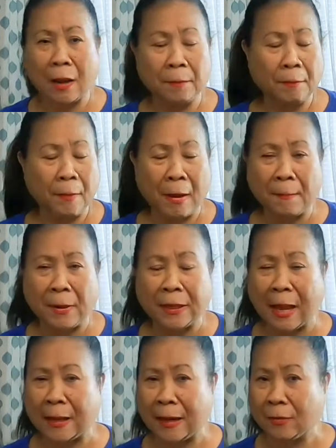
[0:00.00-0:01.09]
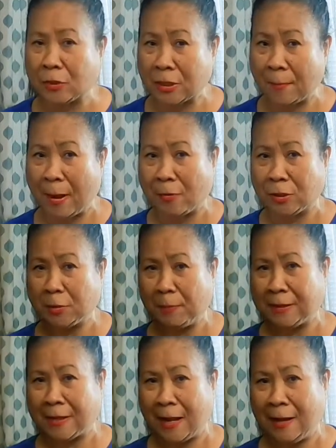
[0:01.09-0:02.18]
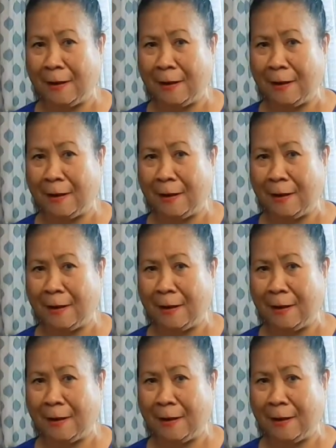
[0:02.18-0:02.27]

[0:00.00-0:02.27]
kang mapayaran mo sa mga hospital.